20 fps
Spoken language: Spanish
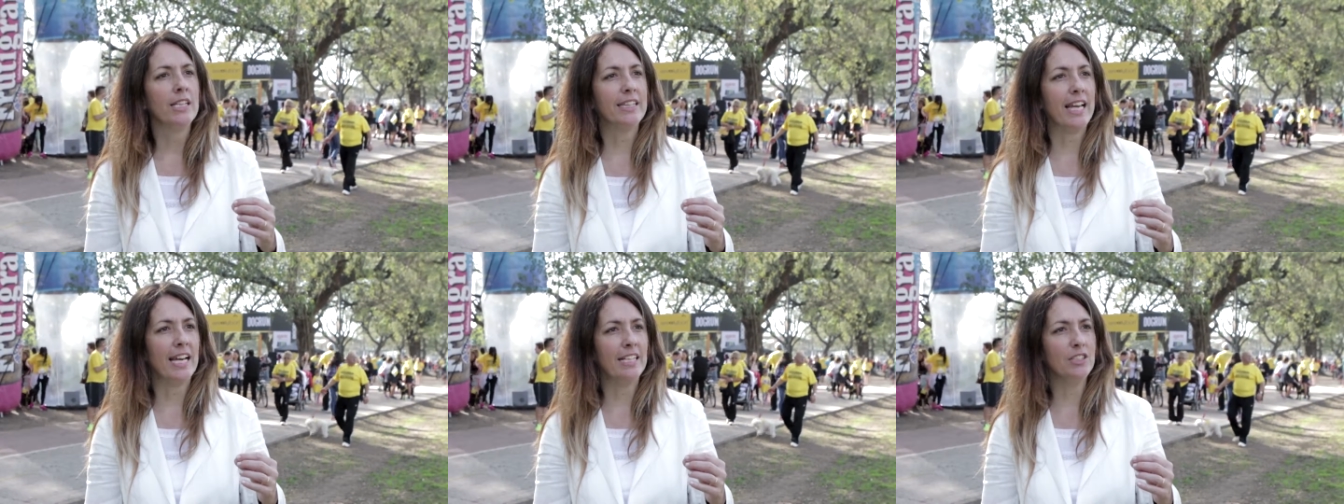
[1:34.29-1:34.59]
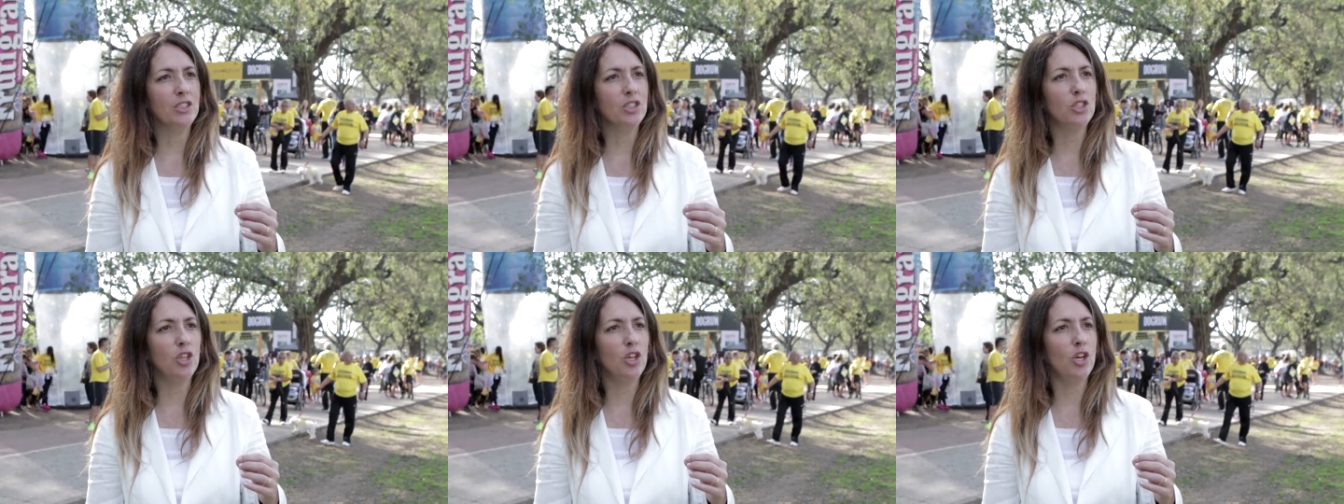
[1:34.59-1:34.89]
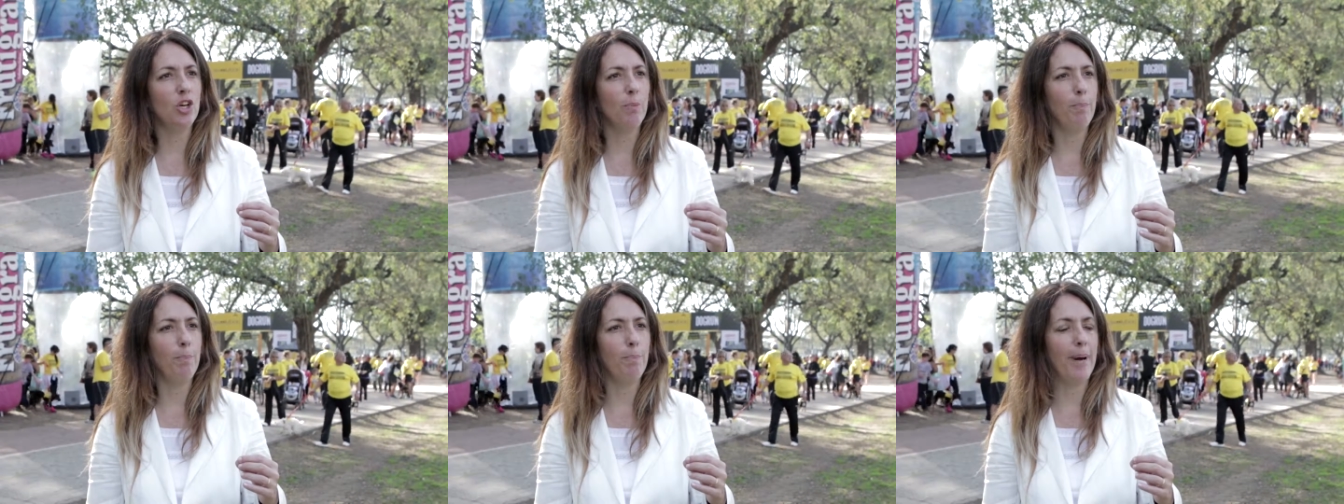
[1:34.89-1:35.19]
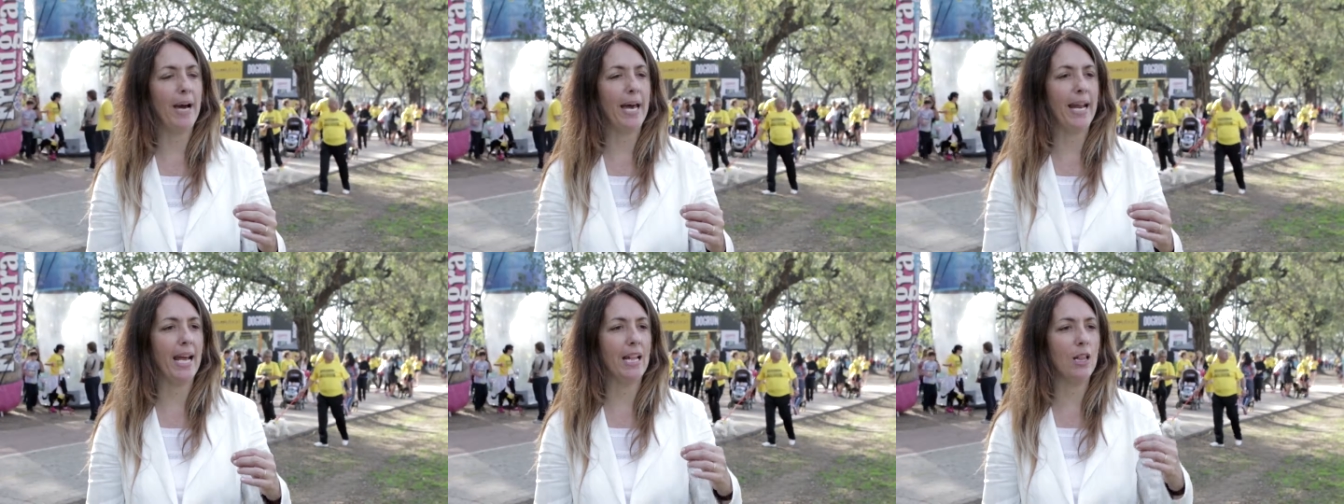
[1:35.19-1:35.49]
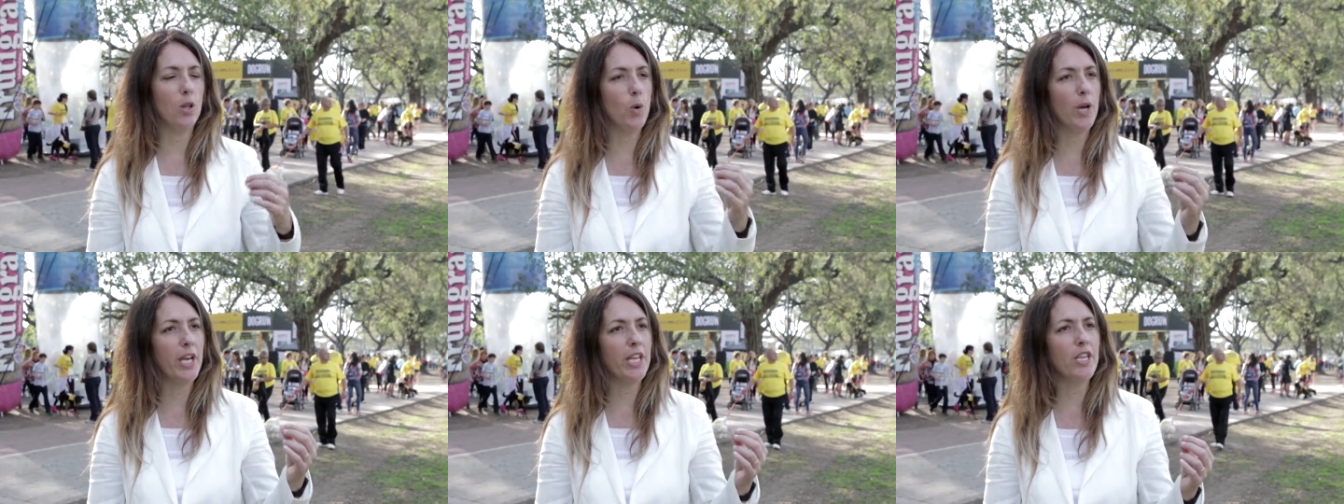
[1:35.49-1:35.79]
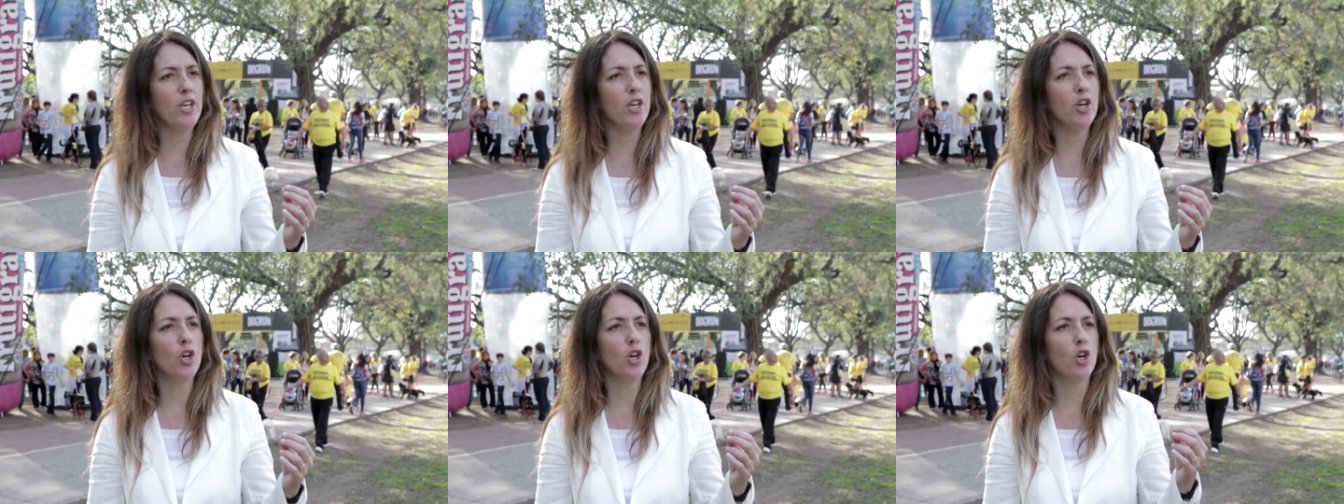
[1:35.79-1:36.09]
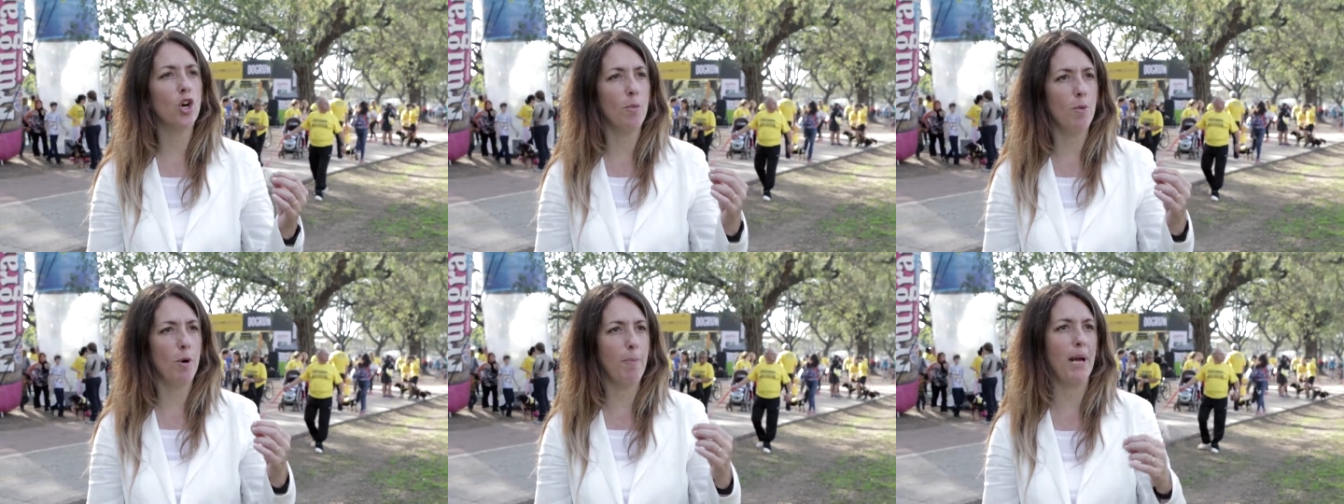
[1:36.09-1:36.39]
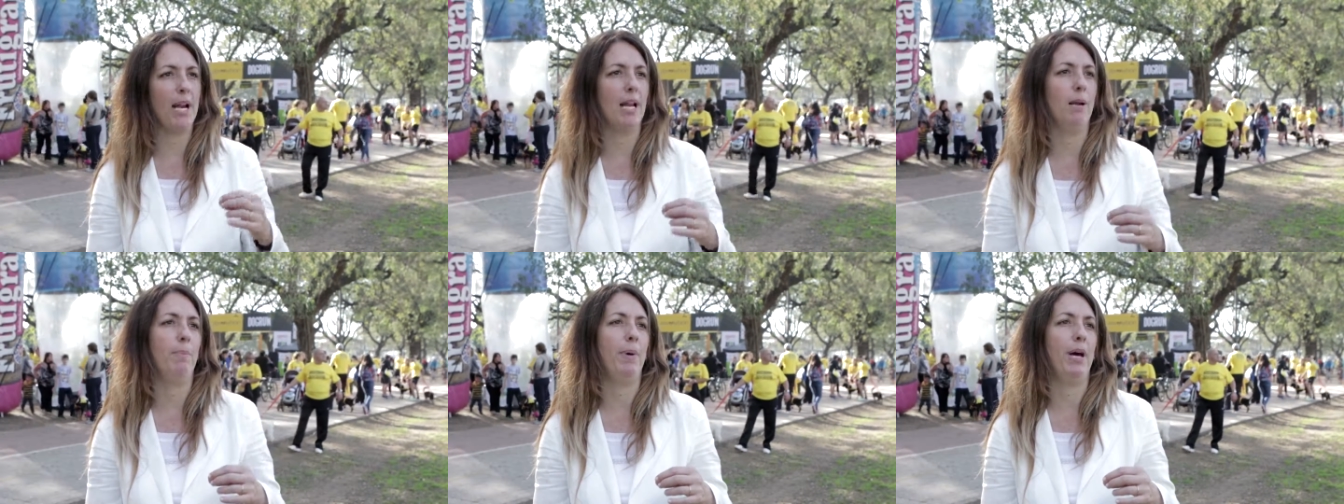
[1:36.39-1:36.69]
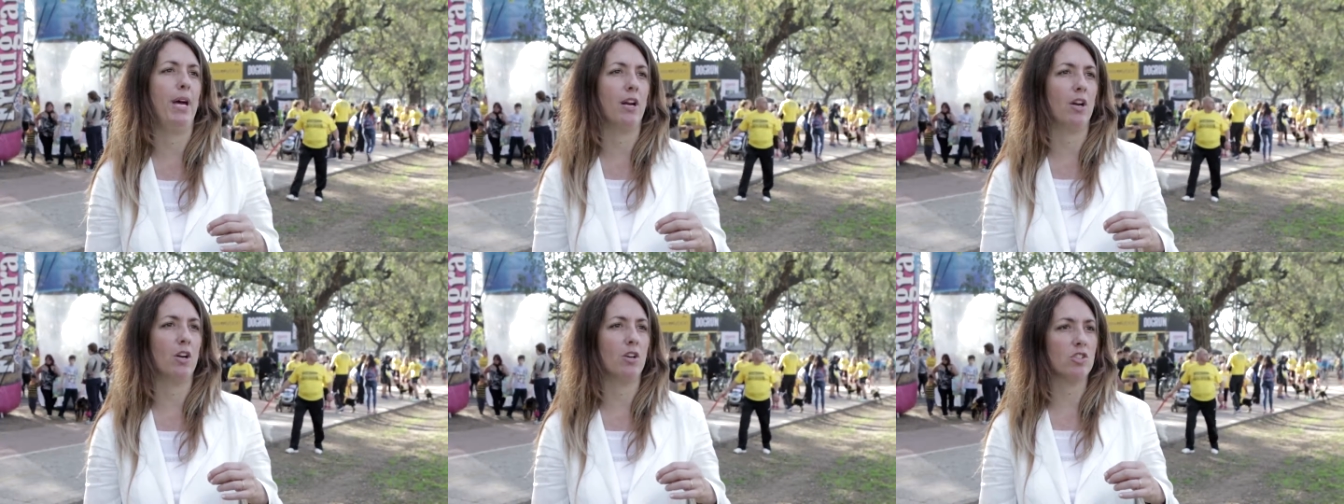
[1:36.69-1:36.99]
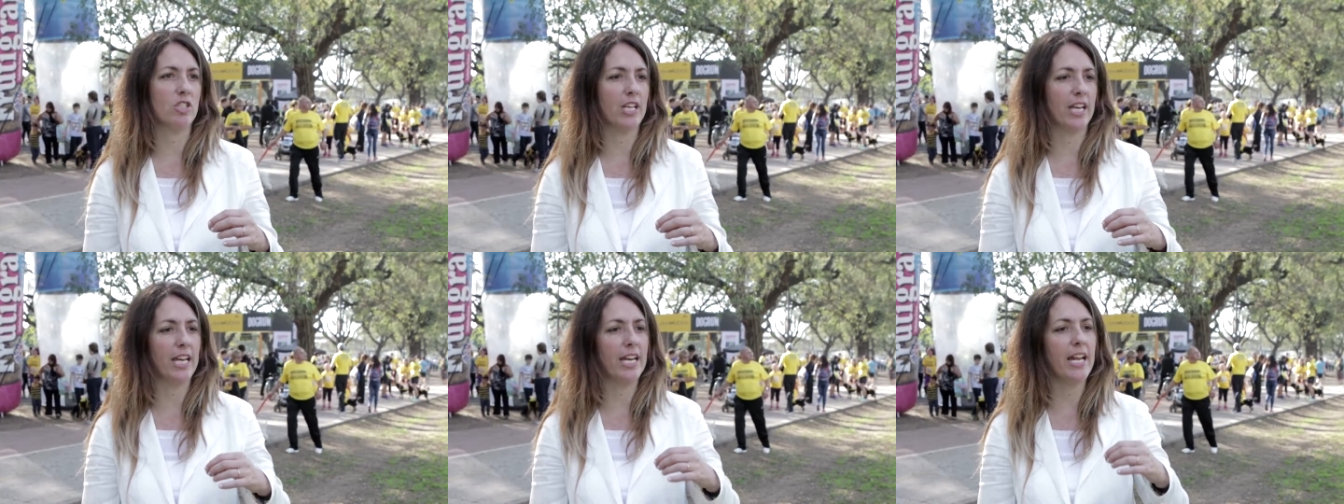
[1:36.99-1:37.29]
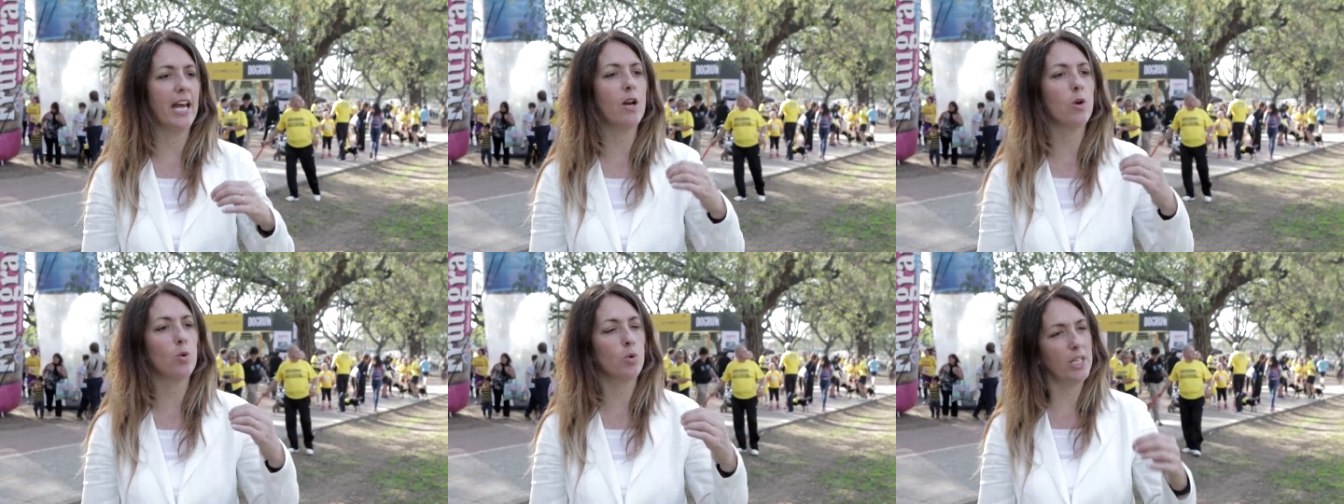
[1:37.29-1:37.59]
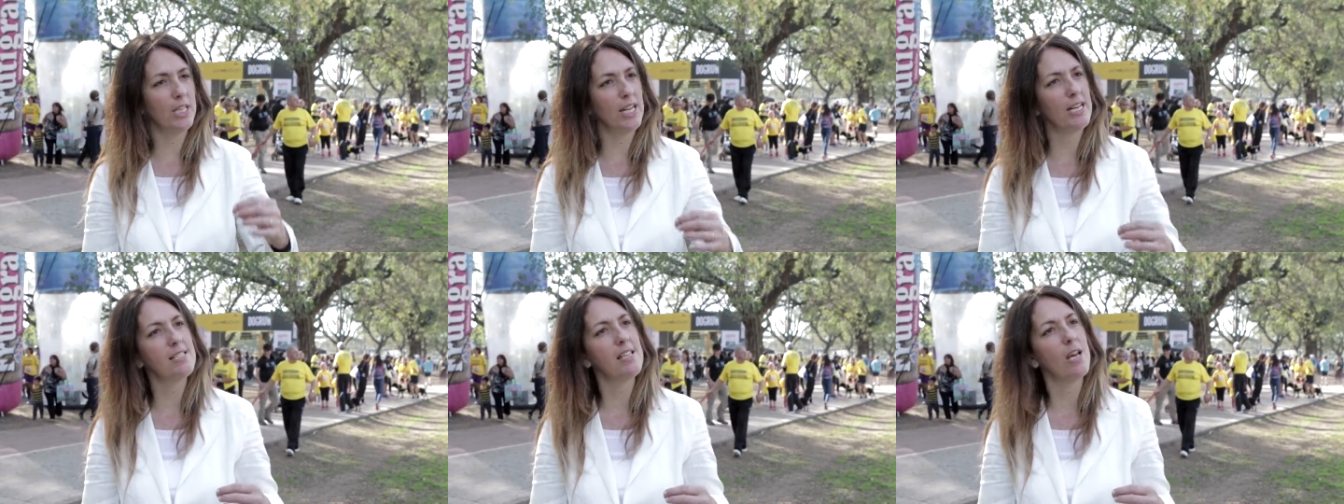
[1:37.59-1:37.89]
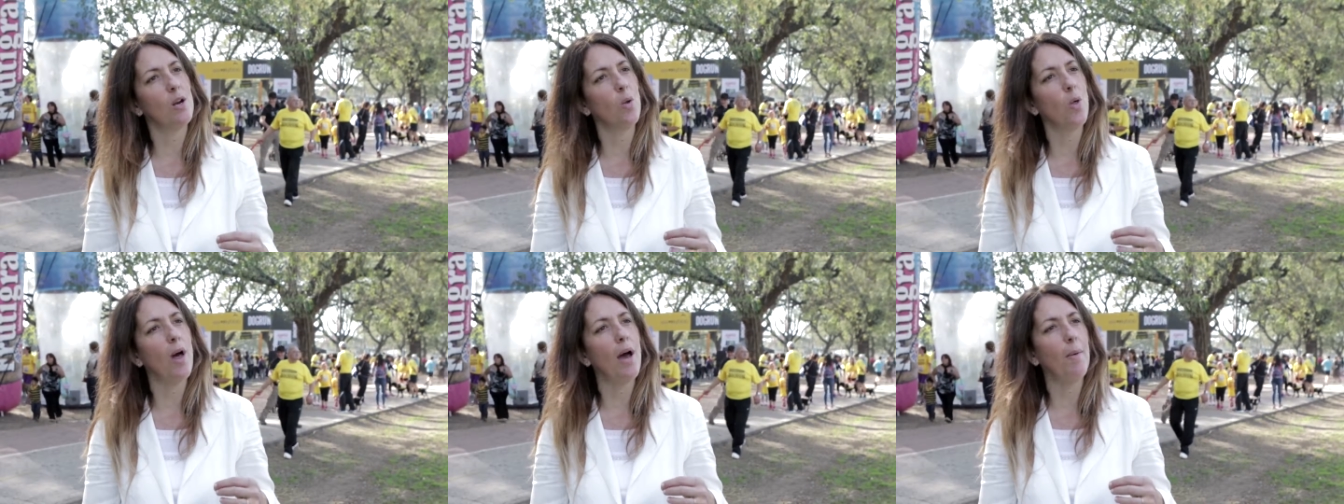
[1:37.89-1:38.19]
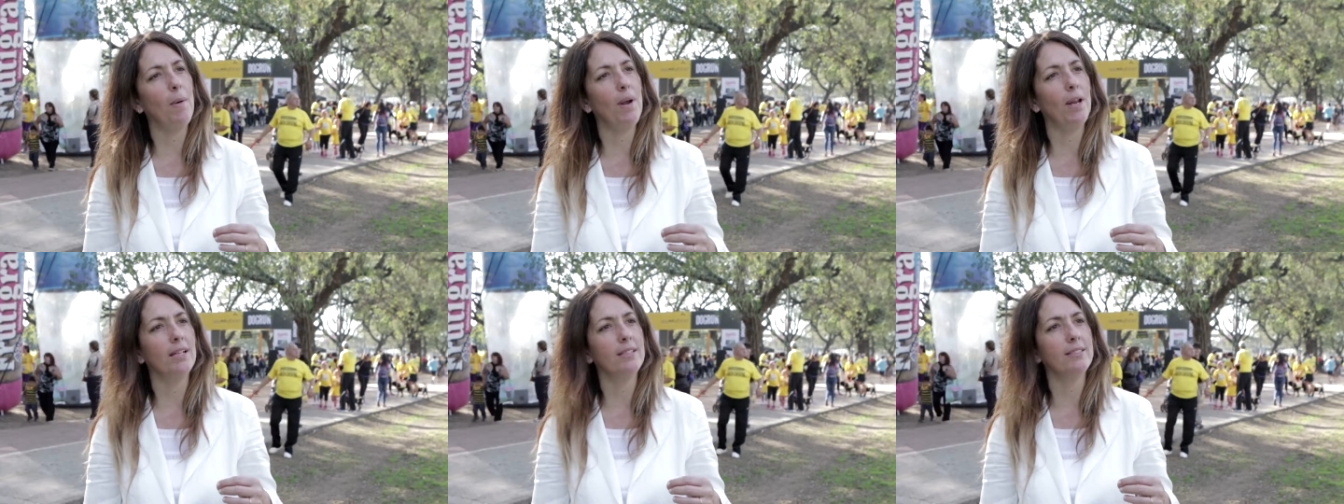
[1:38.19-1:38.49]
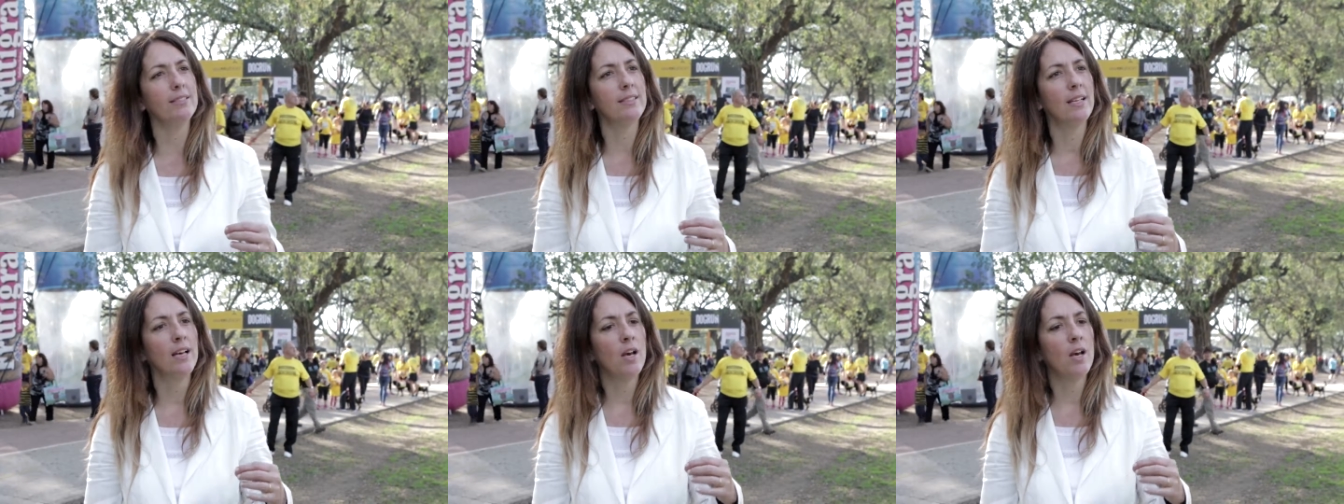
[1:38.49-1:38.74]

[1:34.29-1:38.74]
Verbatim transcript: tanto para el dueño como para el perro. Se generan rutinas saludables,